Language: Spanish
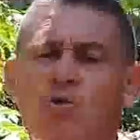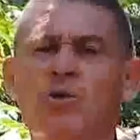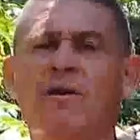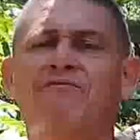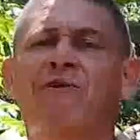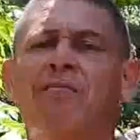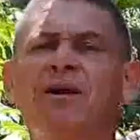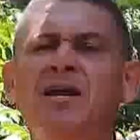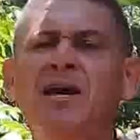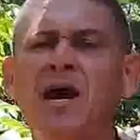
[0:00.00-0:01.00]
una
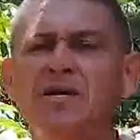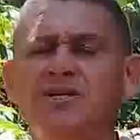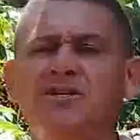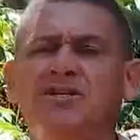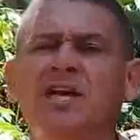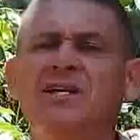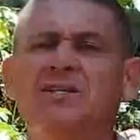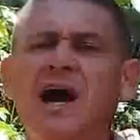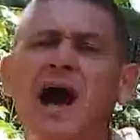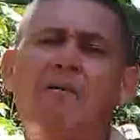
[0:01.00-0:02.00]
familia
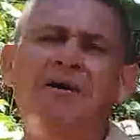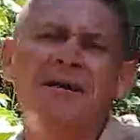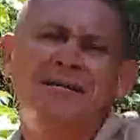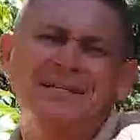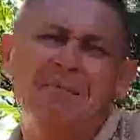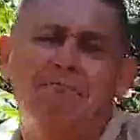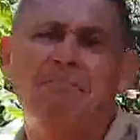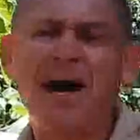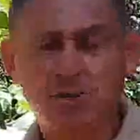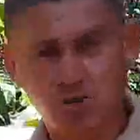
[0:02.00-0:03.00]
intenta abrirse
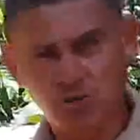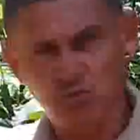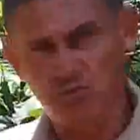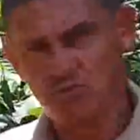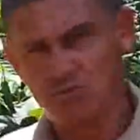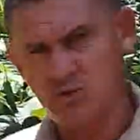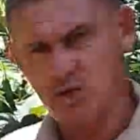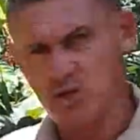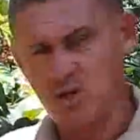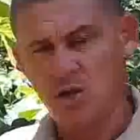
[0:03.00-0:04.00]
paso
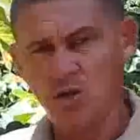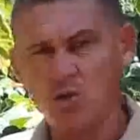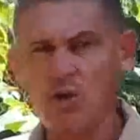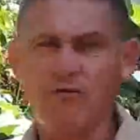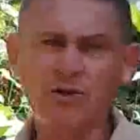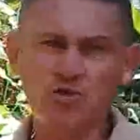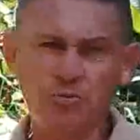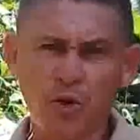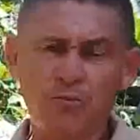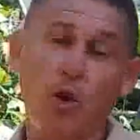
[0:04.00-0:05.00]
con esfuerzo
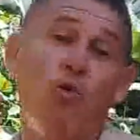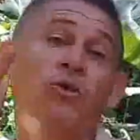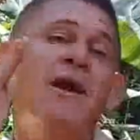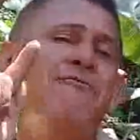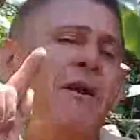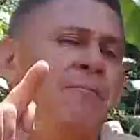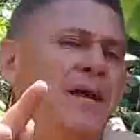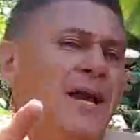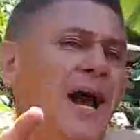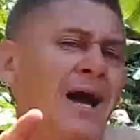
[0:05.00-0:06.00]
propio. Una
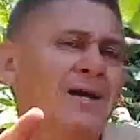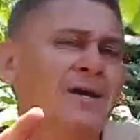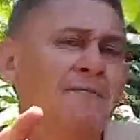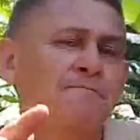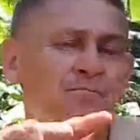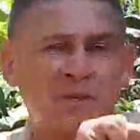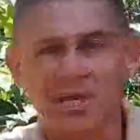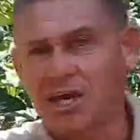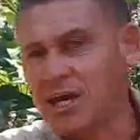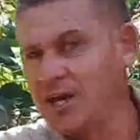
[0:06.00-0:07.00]
familia
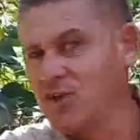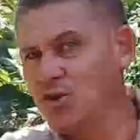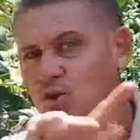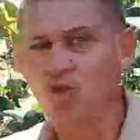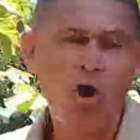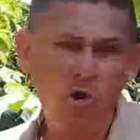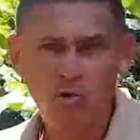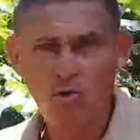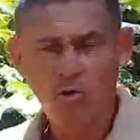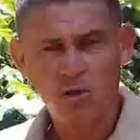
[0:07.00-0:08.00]
que no
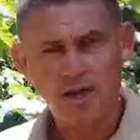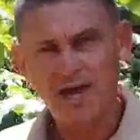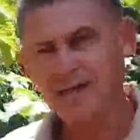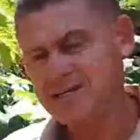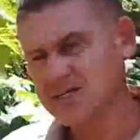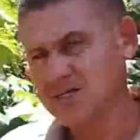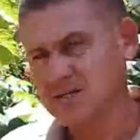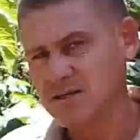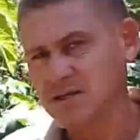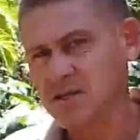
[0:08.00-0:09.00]
es
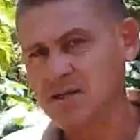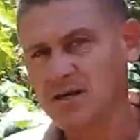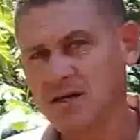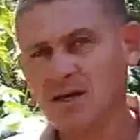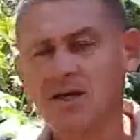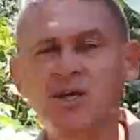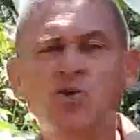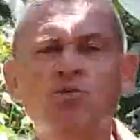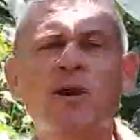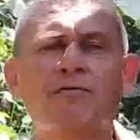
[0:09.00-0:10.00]
y
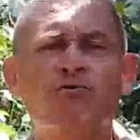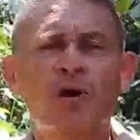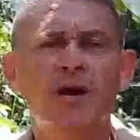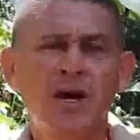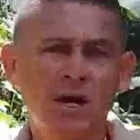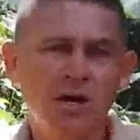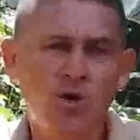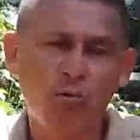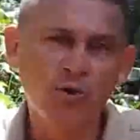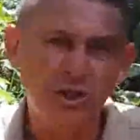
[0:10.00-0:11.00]
nunca fue
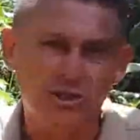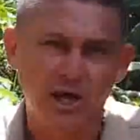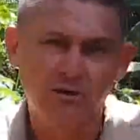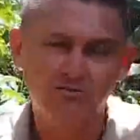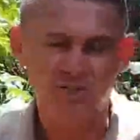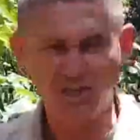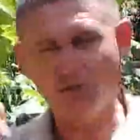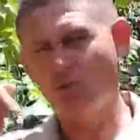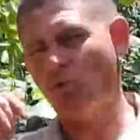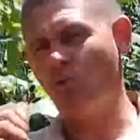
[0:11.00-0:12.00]
comunista.
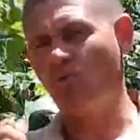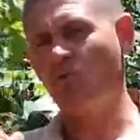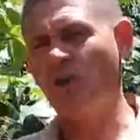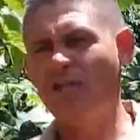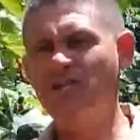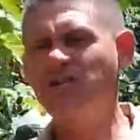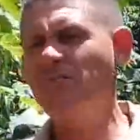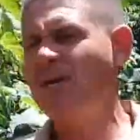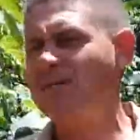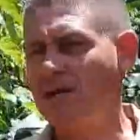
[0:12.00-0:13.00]
Siento una dicha
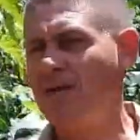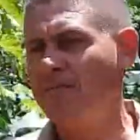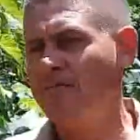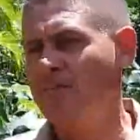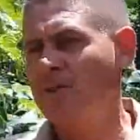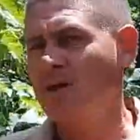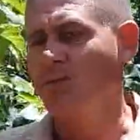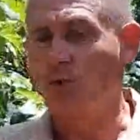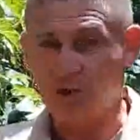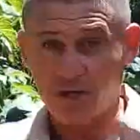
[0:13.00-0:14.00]
inmensa
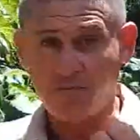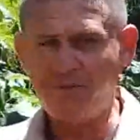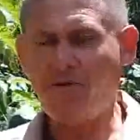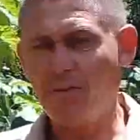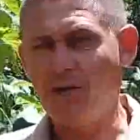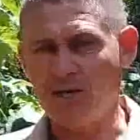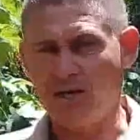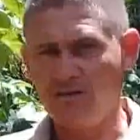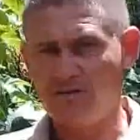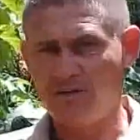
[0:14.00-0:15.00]
porque en mi familia
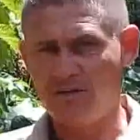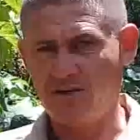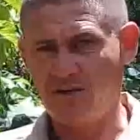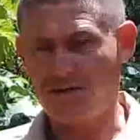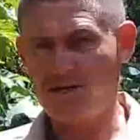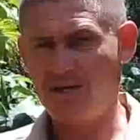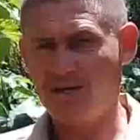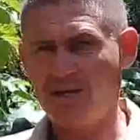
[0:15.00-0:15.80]
¿eh?